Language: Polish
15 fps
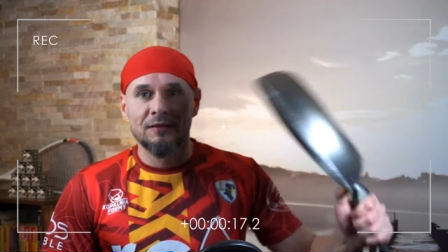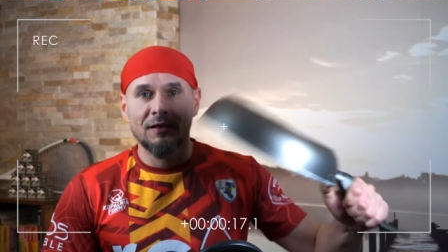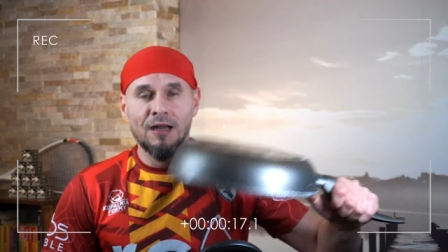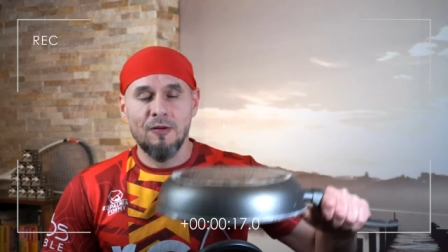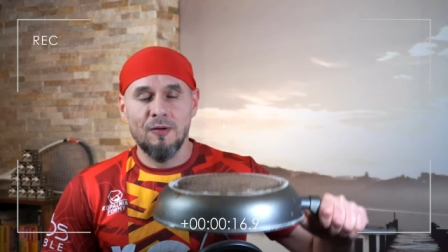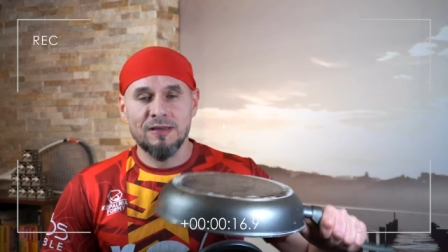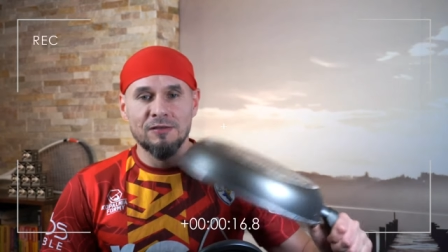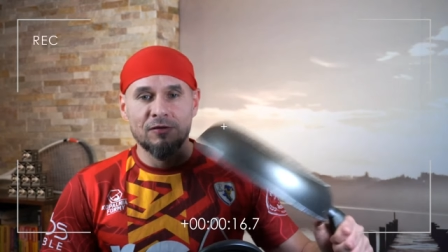i
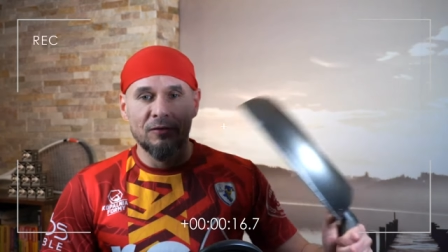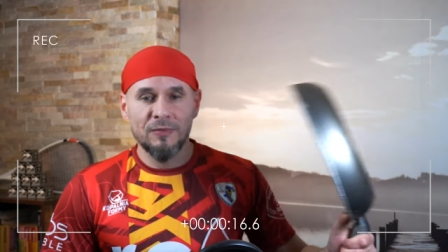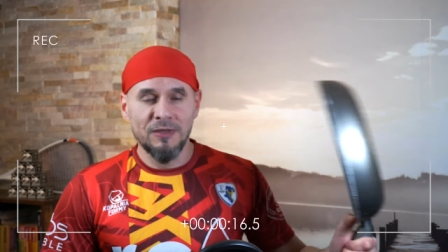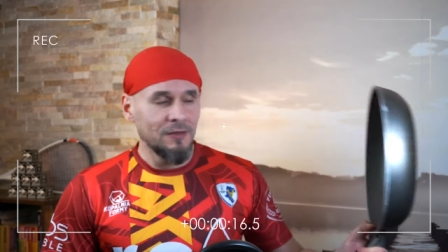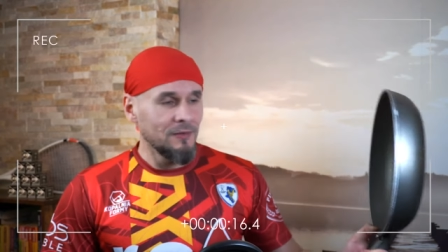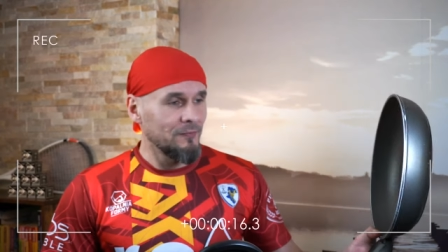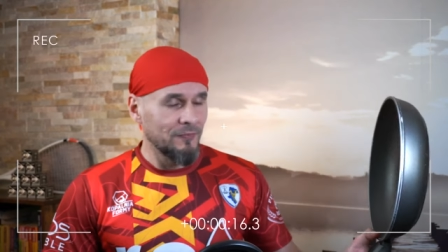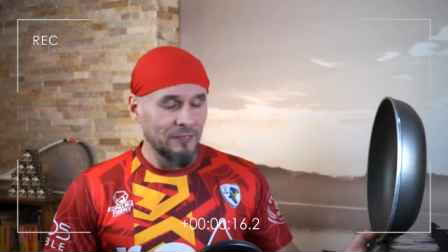hałas
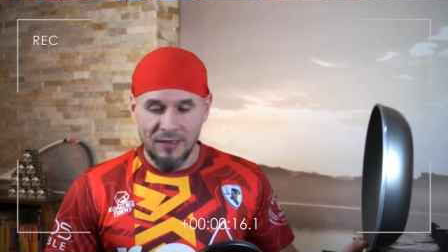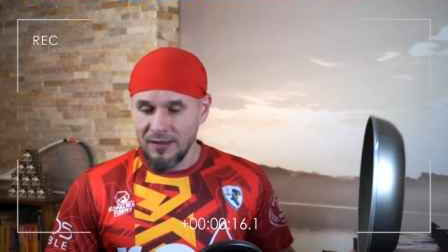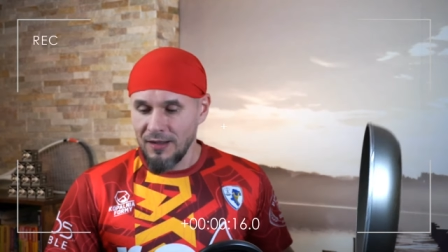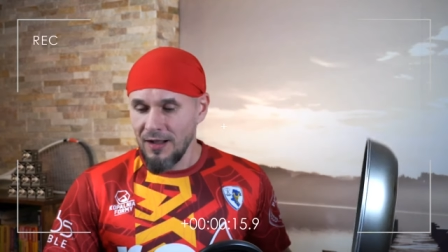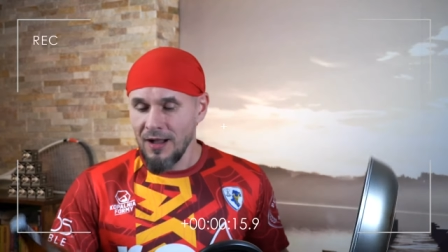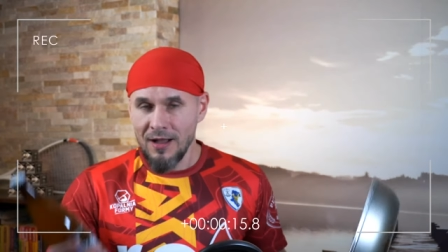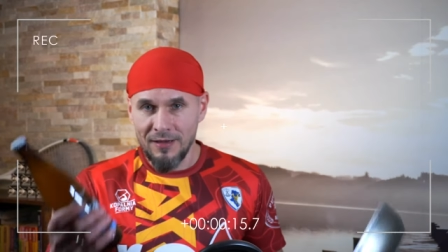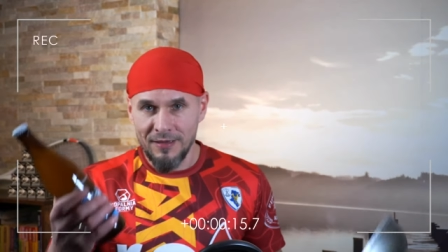robi,
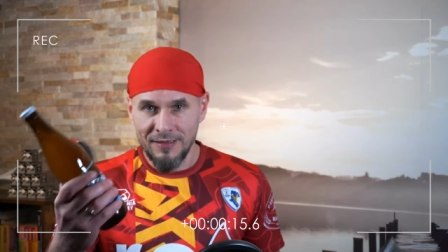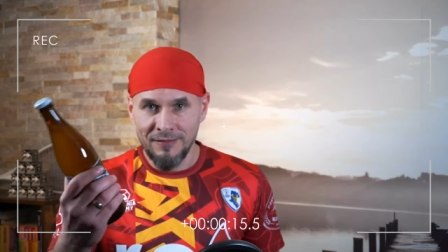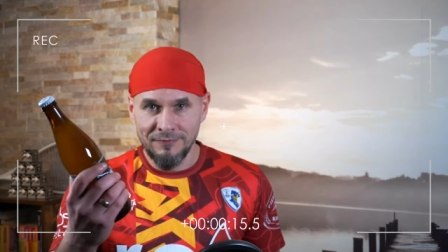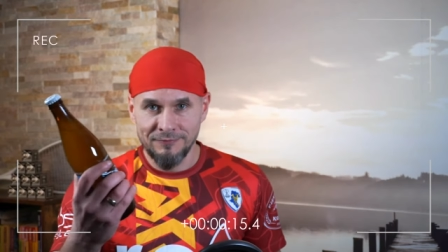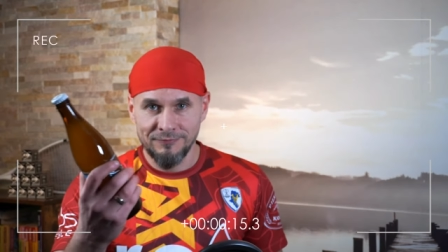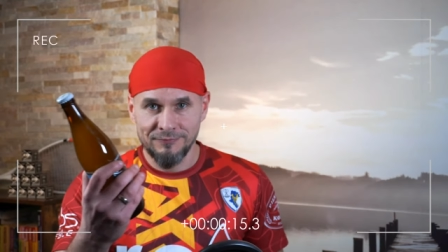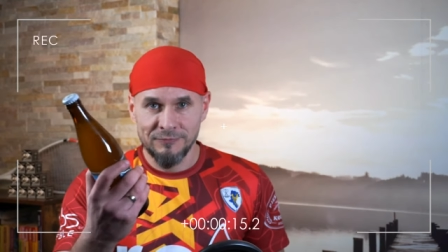ale